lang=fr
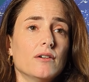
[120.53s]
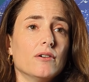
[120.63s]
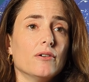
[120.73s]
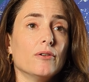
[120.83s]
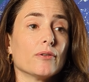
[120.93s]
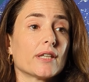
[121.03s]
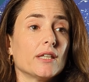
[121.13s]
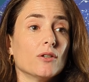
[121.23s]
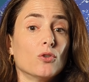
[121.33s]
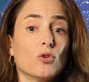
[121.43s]
euh,
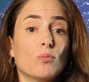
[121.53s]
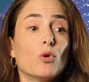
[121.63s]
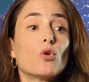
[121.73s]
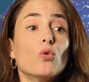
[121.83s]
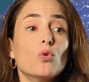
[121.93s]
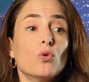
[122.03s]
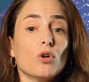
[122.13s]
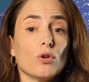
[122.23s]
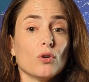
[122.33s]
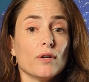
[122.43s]
qui ont
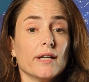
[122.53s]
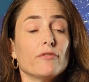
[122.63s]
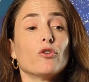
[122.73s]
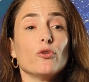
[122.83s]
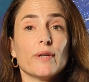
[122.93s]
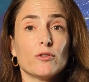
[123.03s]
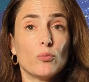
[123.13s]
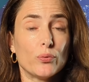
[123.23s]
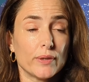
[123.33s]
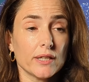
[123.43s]
beaucoup euh, évolué
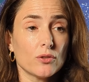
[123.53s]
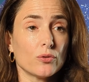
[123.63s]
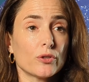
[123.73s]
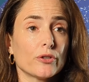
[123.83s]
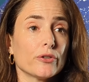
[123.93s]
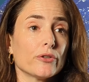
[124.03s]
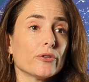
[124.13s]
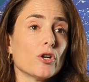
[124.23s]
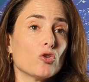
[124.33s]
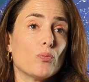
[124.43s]
depuis. Donc,
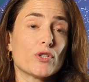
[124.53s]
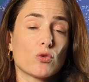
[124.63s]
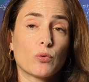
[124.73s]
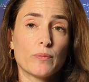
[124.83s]
depuis son